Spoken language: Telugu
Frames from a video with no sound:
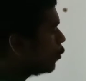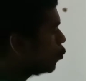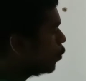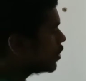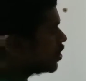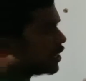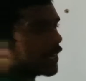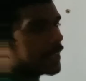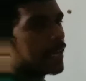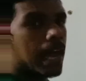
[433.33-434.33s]
టూ వచ్చింది
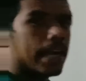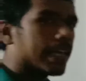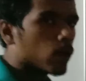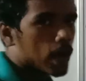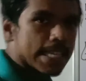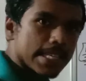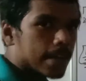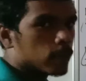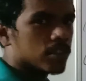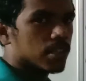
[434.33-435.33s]
కదా అంటే
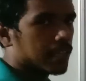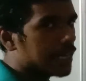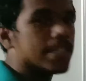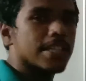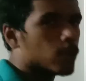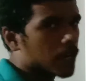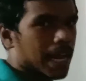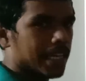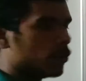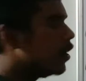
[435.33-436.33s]
కాన్స్టెంట్ వచ్చింది కానీ జీరో
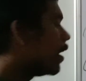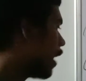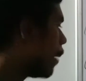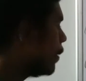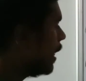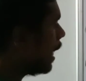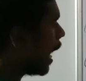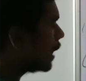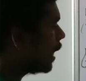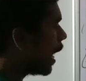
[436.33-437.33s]
రాలేదు కాబట్టి
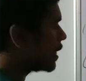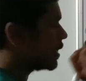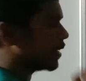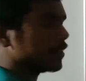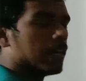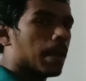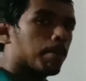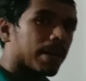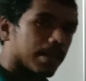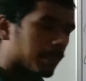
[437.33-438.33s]
అదే ఆన్సర్
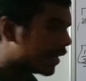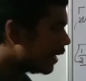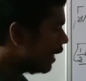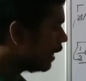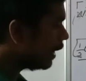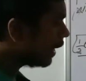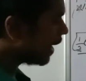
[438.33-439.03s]
బట్ మనకి ఈ